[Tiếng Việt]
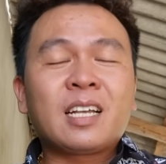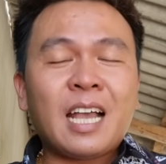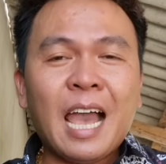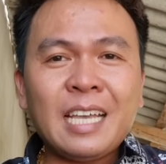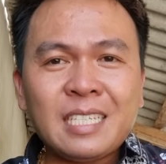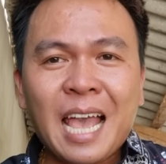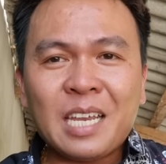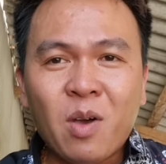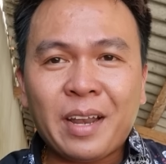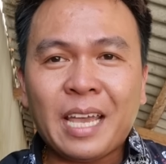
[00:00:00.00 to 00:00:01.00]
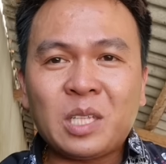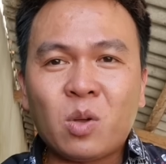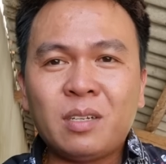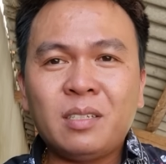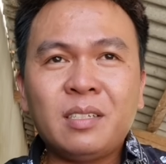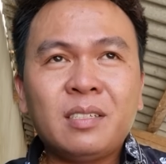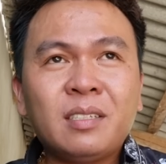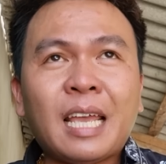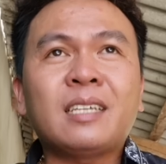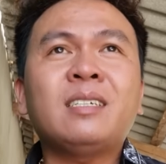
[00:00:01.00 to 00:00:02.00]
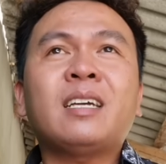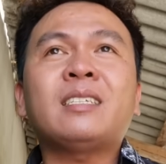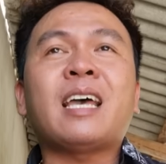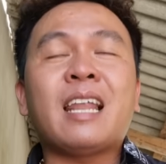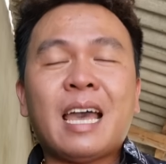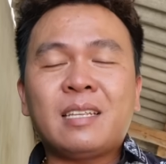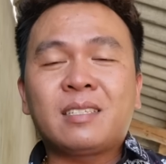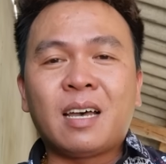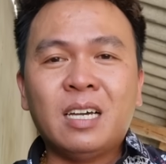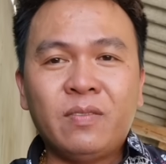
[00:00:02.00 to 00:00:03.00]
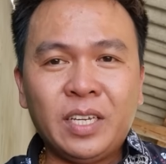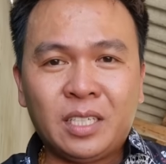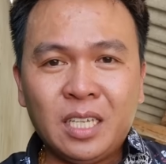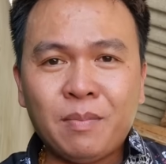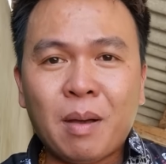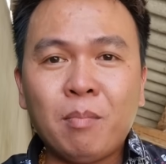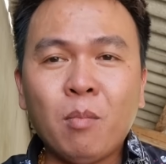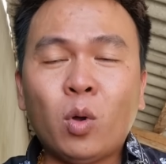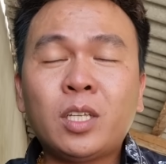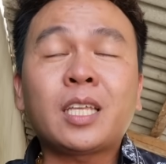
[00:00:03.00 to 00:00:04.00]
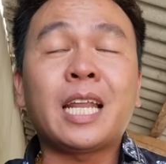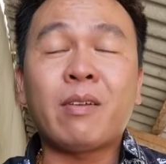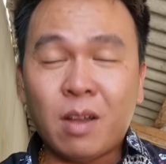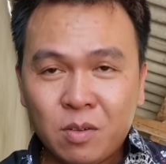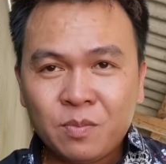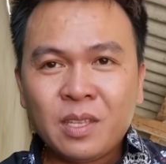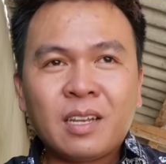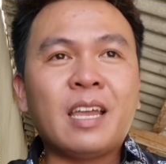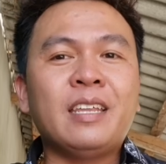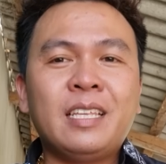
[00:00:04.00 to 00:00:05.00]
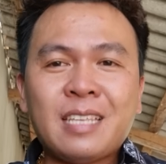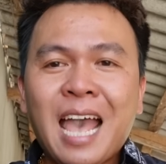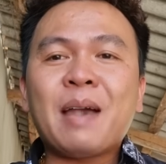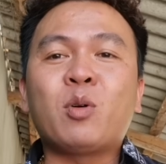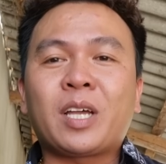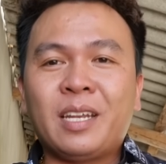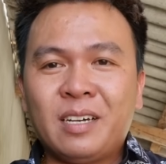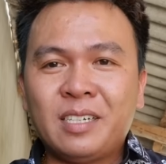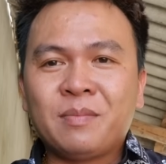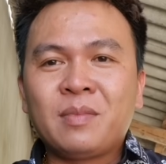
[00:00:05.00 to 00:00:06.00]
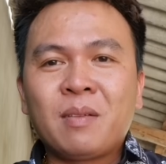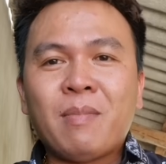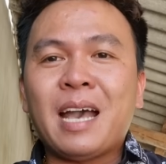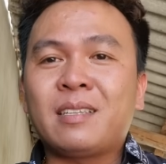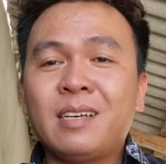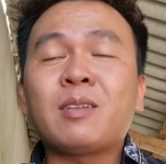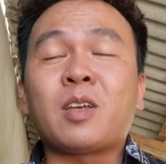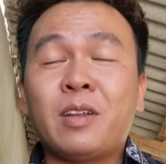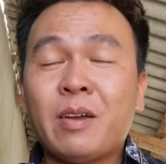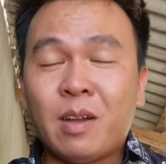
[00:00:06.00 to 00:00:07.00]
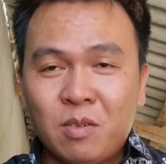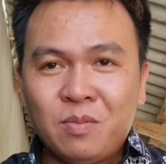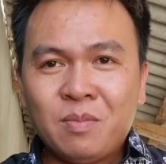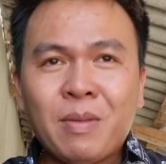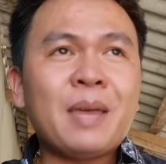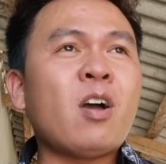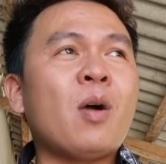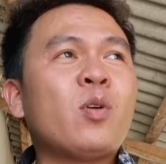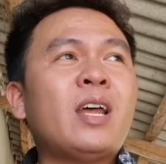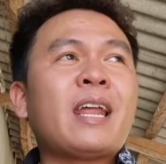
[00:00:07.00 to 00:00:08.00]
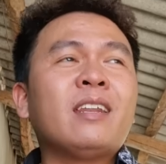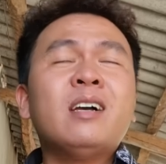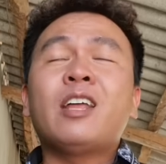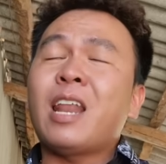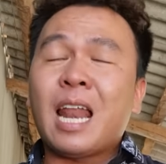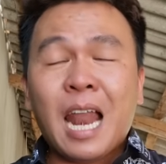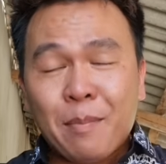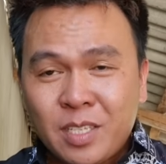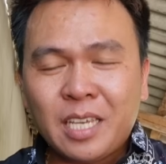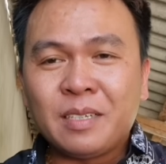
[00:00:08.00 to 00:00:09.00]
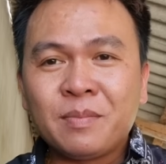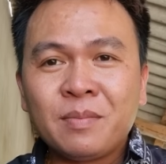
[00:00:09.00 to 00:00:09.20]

cái giai đoạn anh Tuấn đánh cái xà lan rời vị trí mà bốn chiếc xà lan neo đậu để đi ra một cái nơi mà giữa đằng sau để neo đậu mà em hỏi mọi người là đứng ở đấy là làm gì